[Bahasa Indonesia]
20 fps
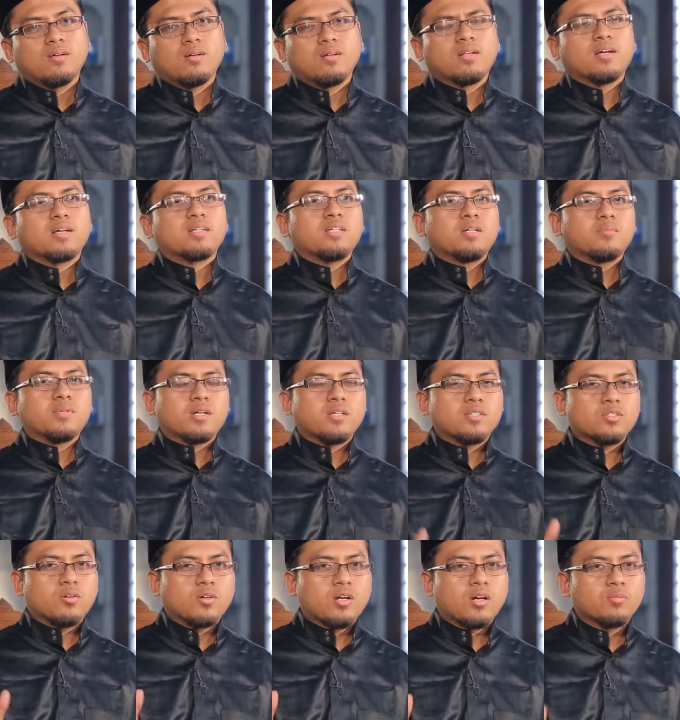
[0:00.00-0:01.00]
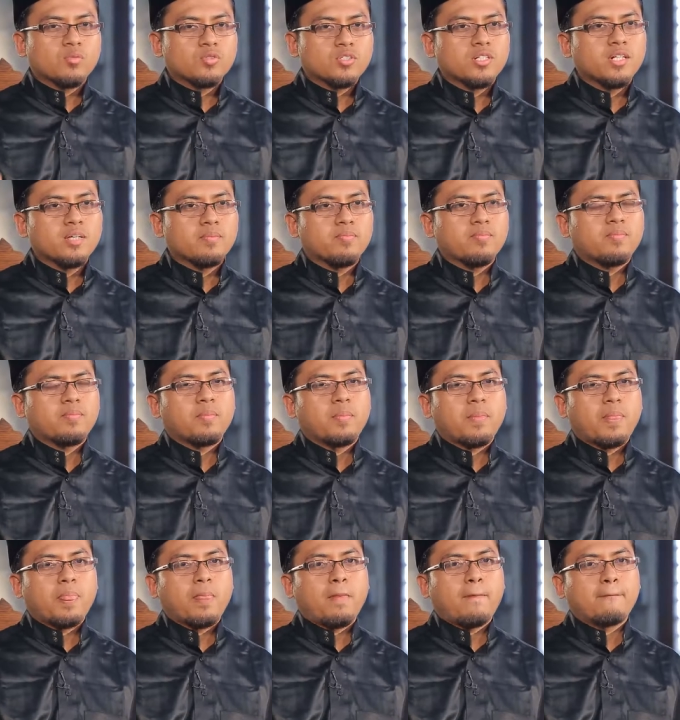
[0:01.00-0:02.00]
Hendaknya bagi seorang muslim
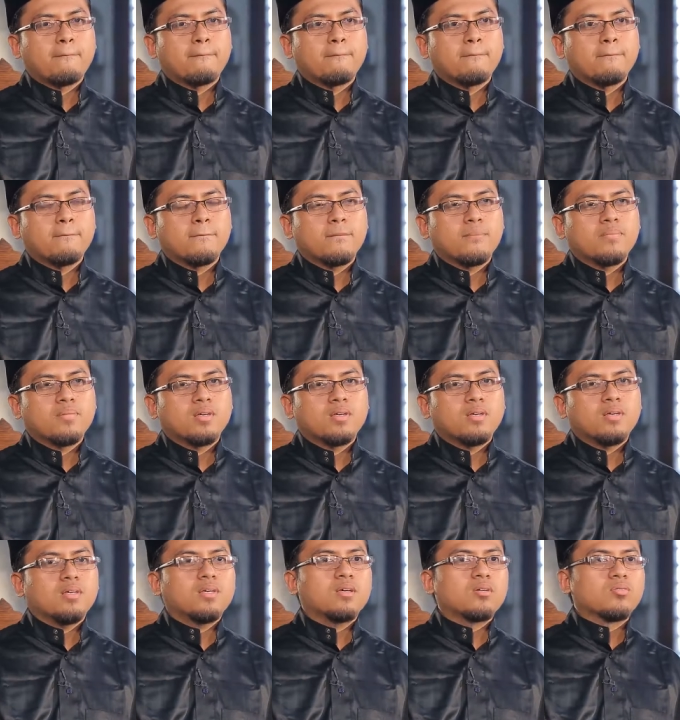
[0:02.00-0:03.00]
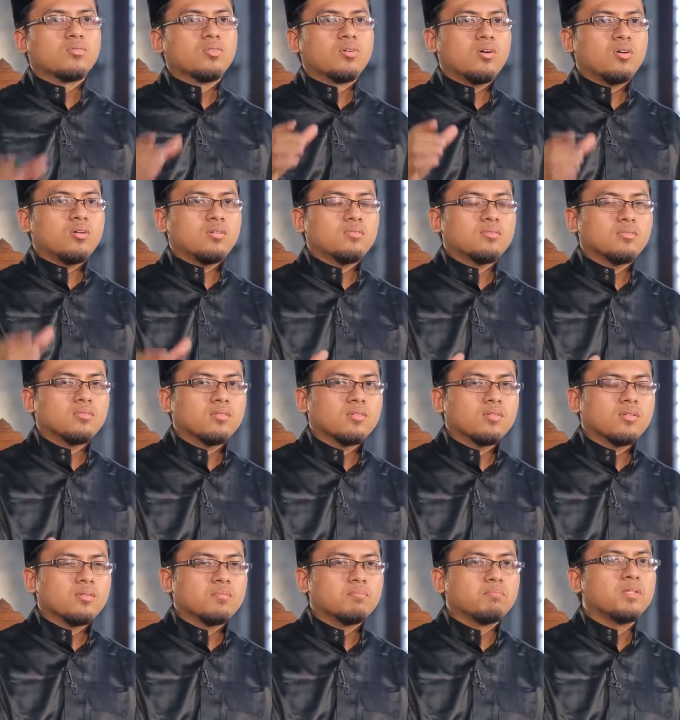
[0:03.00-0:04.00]
irdo
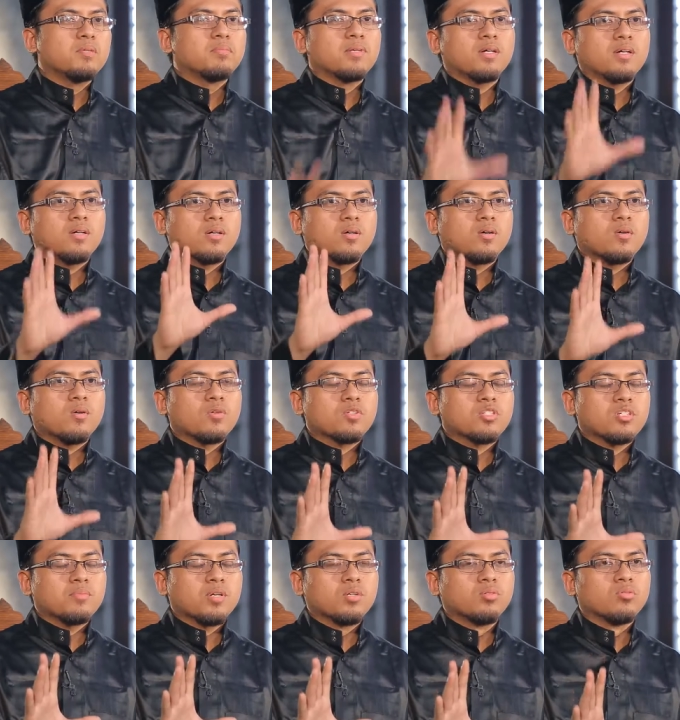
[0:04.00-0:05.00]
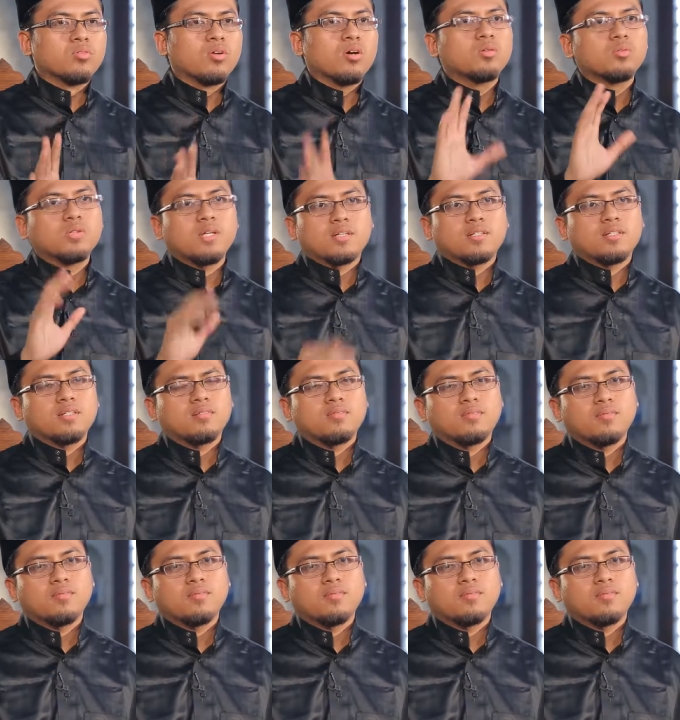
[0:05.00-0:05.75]
bima qasamahullahu lak.